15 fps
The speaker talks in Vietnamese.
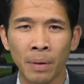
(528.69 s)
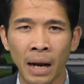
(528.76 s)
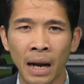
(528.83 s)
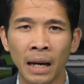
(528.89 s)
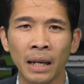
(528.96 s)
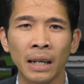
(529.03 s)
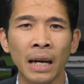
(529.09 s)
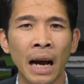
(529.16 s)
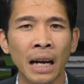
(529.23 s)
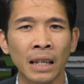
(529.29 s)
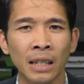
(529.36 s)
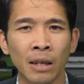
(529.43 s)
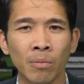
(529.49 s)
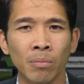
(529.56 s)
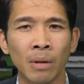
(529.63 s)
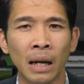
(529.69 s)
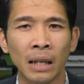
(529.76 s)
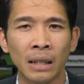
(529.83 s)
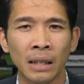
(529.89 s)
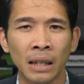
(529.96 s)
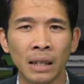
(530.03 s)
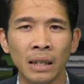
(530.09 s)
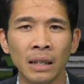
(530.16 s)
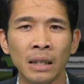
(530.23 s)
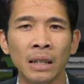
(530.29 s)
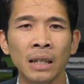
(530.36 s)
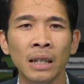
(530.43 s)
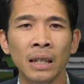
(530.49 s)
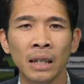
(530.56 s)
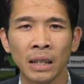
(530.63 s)
nạn đang trong hành trình
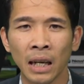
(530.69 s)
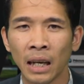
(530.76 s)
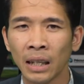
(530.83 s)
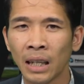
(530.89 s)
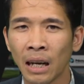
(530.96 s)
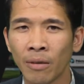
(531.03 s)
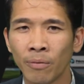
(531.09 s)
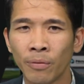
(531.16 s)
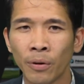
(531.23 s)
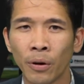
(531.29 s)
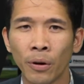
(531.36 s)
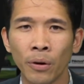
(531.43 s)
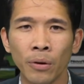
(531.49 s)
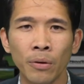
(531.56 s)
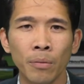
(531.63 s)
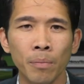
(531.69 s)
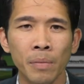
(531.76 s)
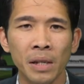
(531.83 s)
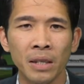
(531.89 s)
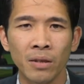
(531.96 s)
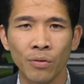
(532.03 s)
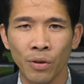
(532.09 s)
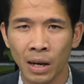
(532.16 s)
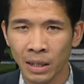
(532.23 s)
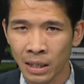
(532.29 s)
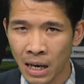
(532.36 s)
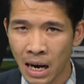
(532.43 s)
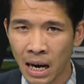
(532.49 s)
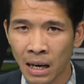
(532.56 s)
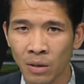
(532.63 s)
tới thành phố
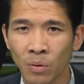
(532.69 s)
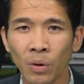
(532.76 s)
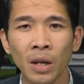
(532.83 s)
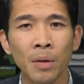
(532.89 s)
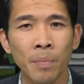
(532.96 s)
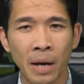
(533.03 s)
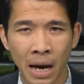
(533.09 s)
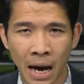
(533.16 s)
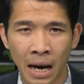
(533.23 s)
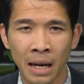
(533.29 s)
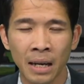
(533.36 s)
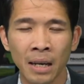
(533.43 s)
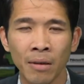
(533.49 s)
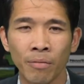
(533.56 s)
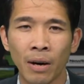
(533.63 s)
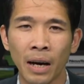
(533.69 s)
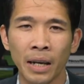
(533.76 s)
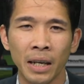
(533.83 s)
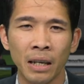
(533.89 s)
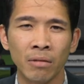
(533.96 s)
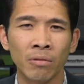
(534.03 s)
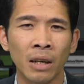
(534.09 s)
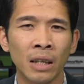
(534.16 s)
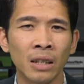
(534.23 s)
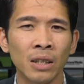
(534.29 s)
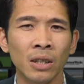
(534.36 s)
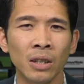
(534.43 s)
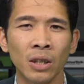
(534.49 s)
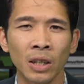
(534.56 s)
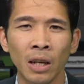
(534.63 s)
Misrata của Libya và hiện vẫn
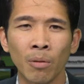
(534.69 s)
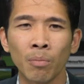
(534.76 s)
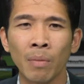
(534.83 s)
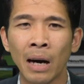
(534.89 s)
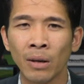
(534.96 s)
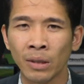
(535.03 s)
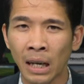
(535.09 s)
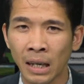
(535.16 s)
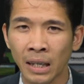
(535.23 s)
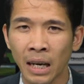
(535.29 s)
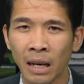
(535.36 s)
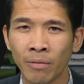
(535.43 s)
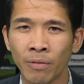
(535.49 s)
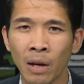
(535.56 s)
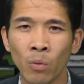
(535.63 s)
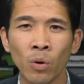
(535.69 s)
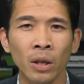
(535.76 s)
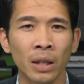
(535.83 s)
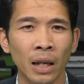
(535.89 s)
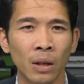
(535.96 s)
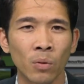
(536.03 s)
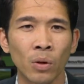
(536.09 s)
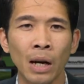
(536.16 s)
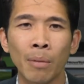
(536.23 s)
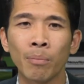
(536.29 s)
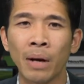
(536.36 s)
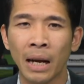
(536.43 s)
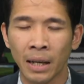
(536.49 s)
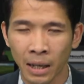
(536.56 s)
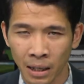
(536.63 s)
chưa có thông báo xác nhận về quốc tịch của năm
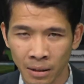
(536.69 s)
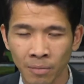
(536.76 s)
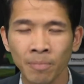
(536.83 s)
nạn nhân.